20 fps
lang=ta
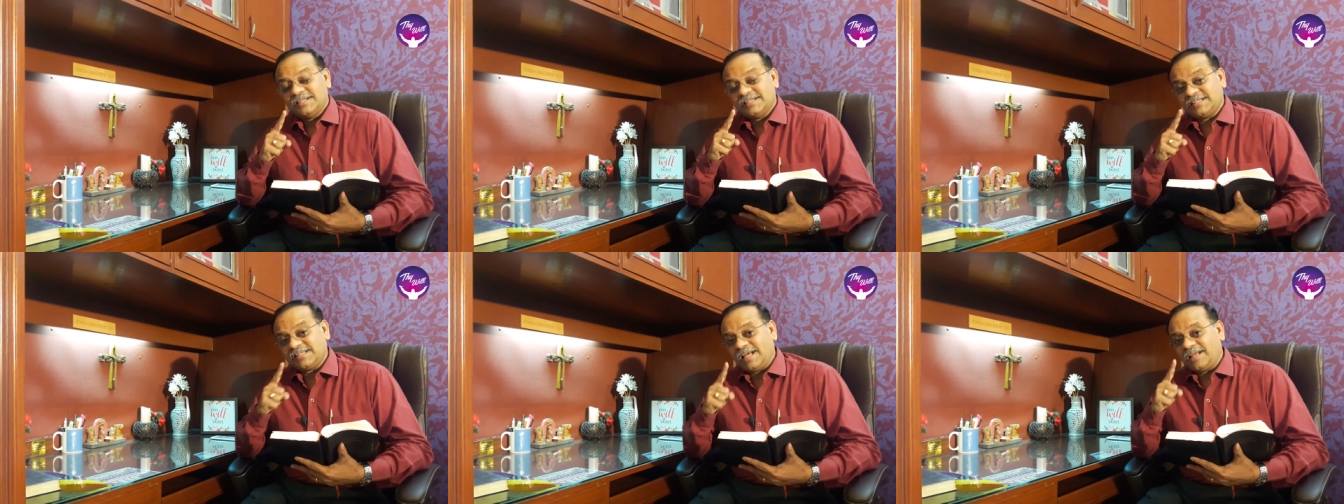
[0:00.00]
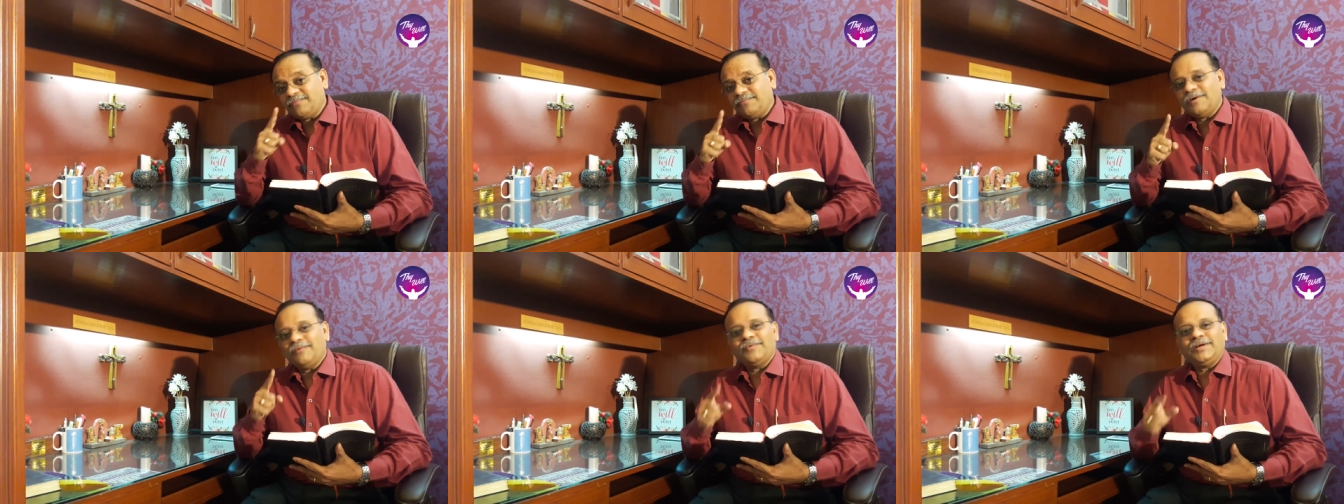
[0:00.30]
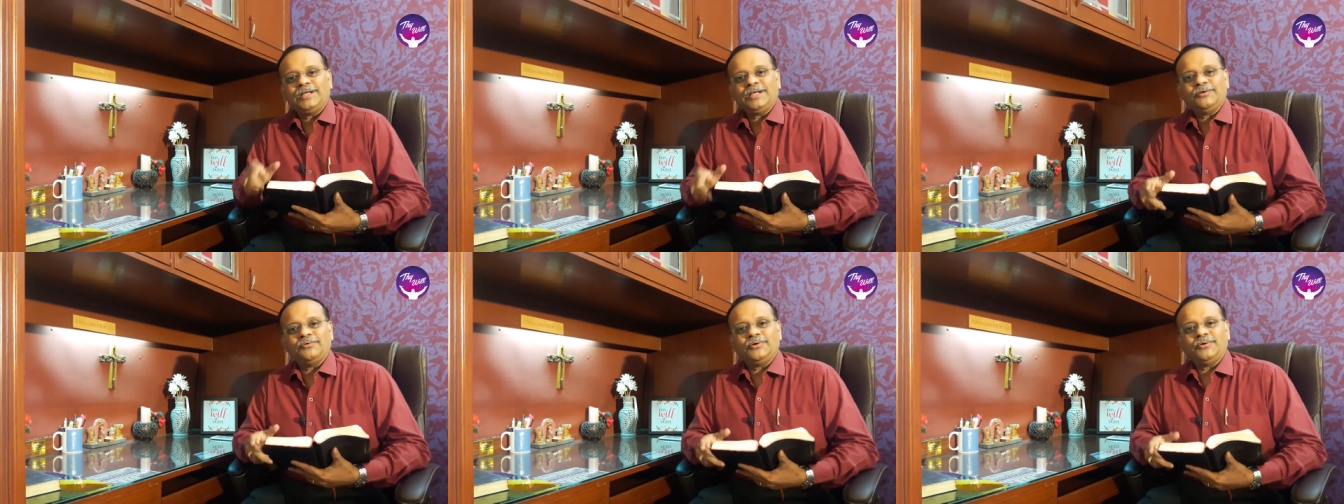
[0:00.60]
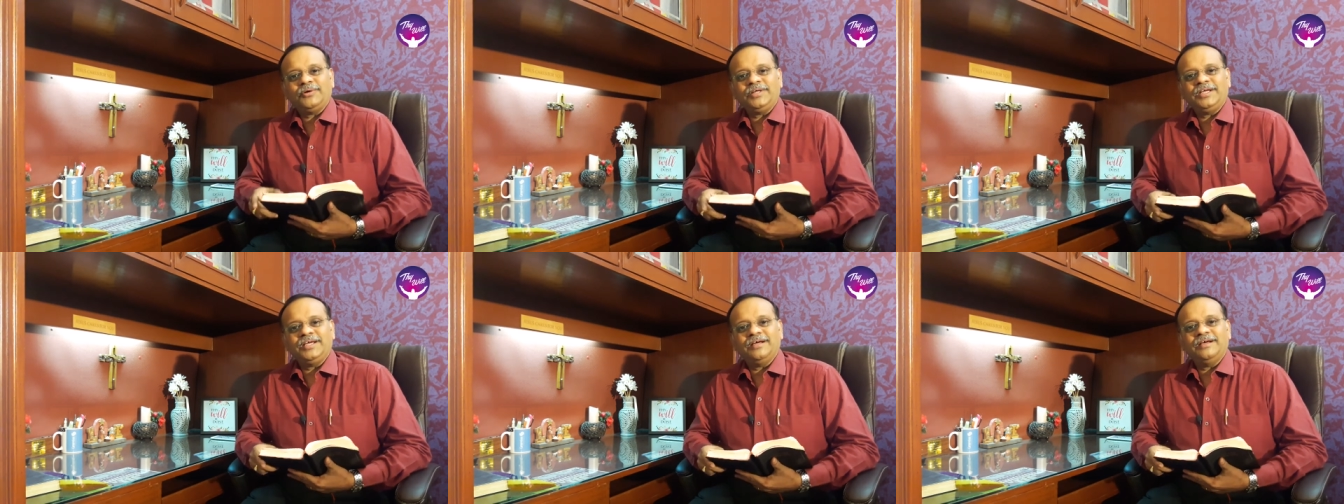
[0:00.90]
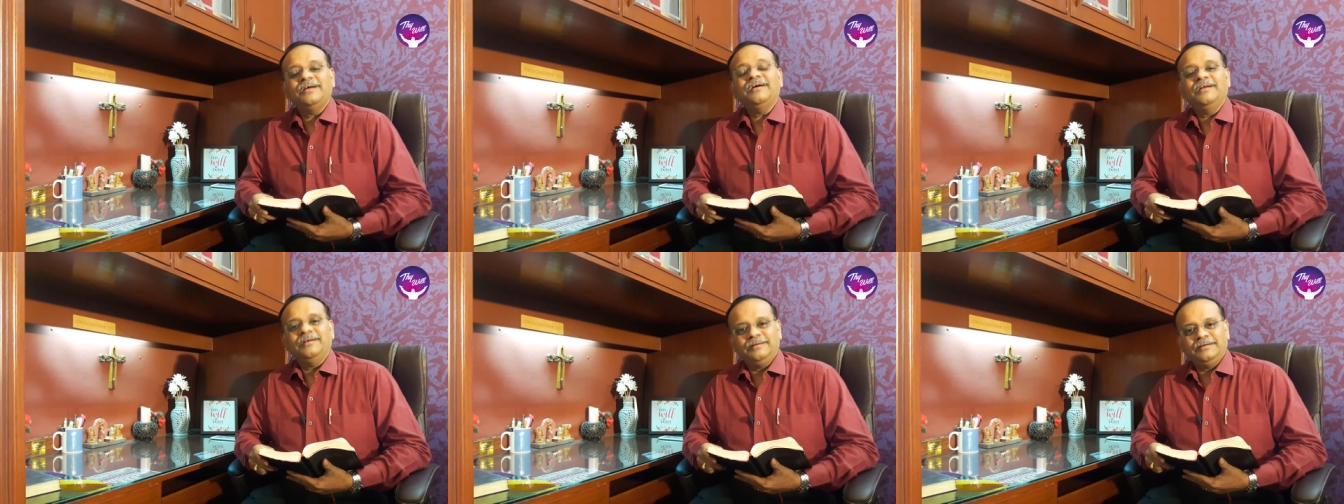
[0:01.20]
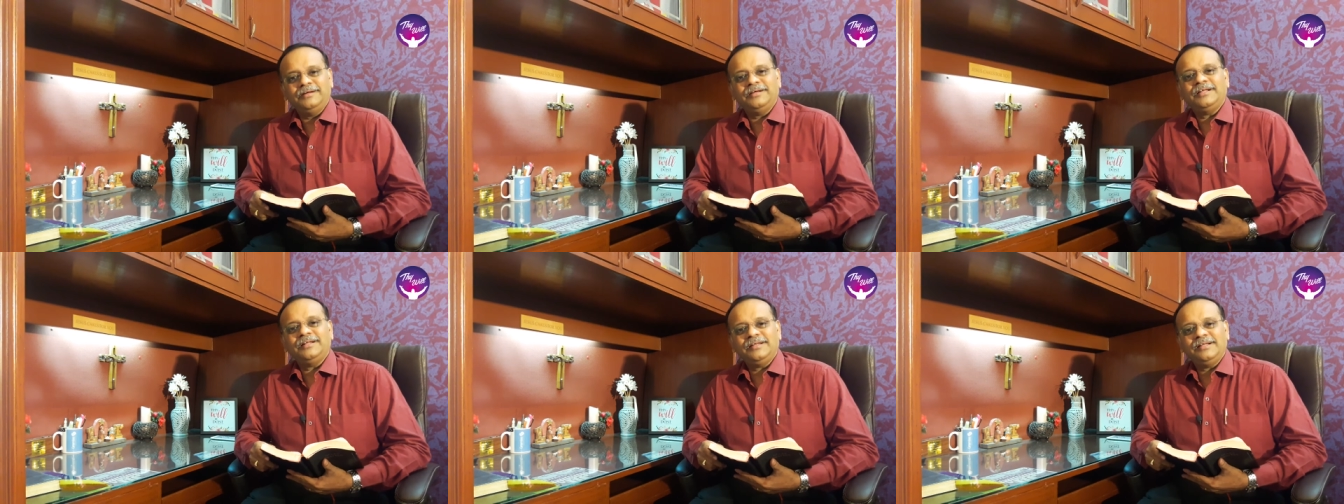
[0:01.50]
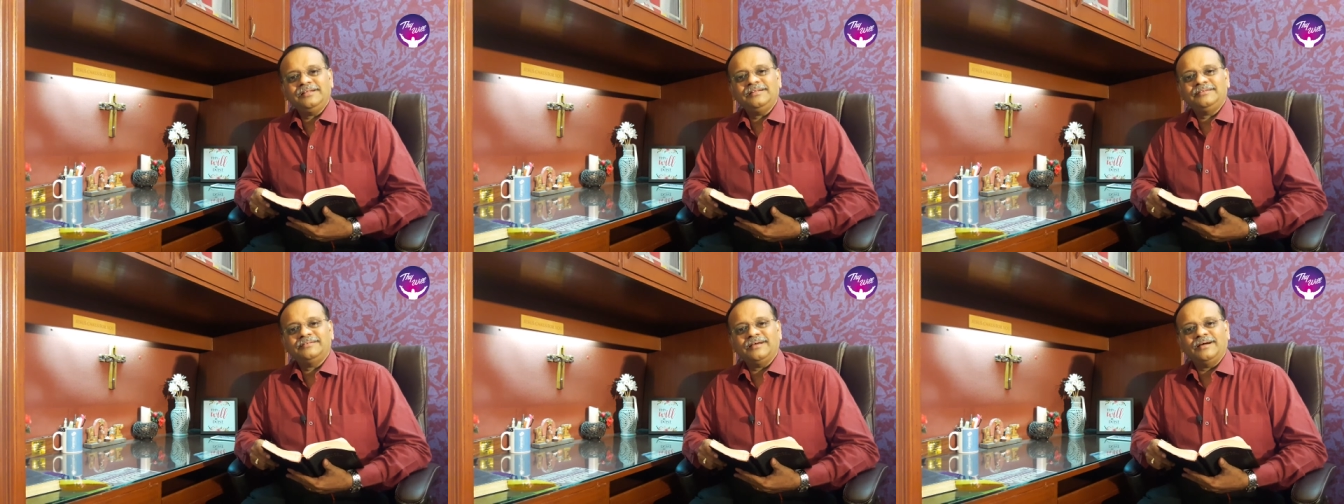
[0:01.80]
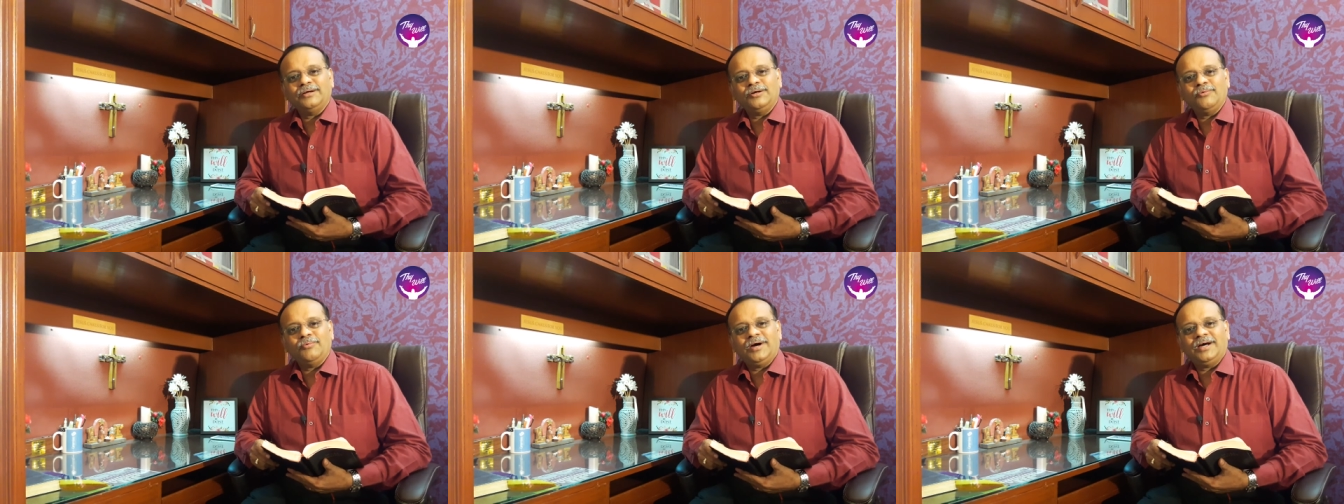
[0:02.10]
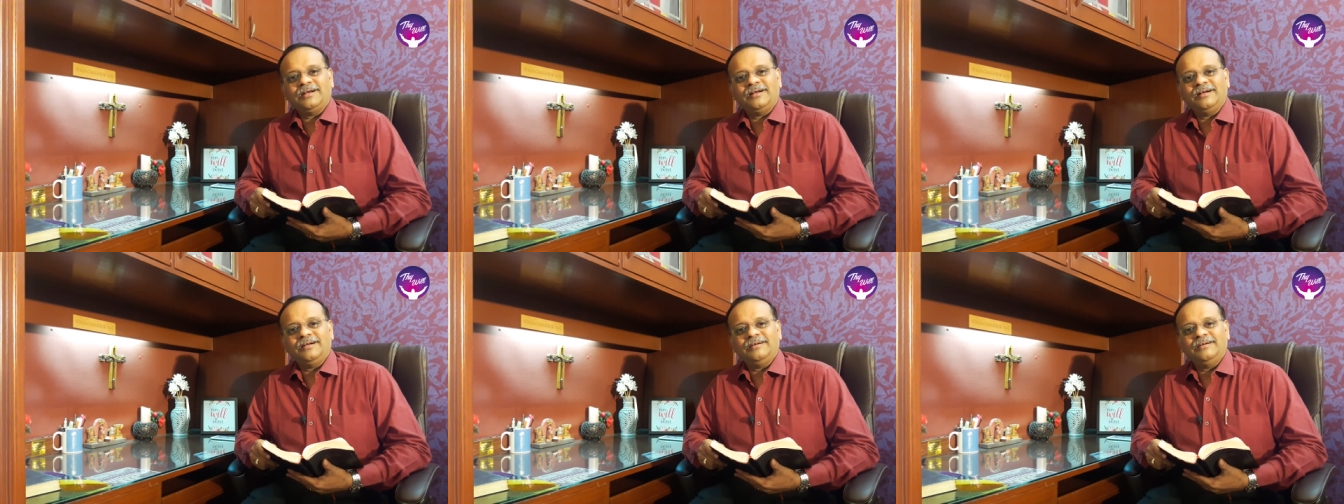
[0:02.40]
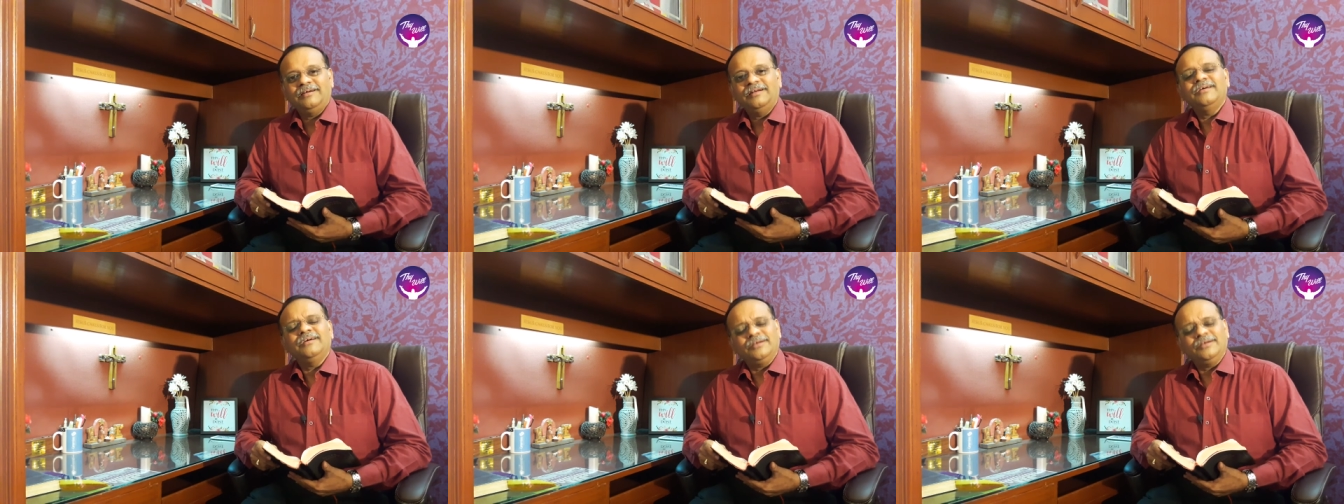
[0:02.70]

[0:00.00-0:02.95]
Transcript: சர்வ வல்லவருடைய நிழலில் தங்குவார்கள்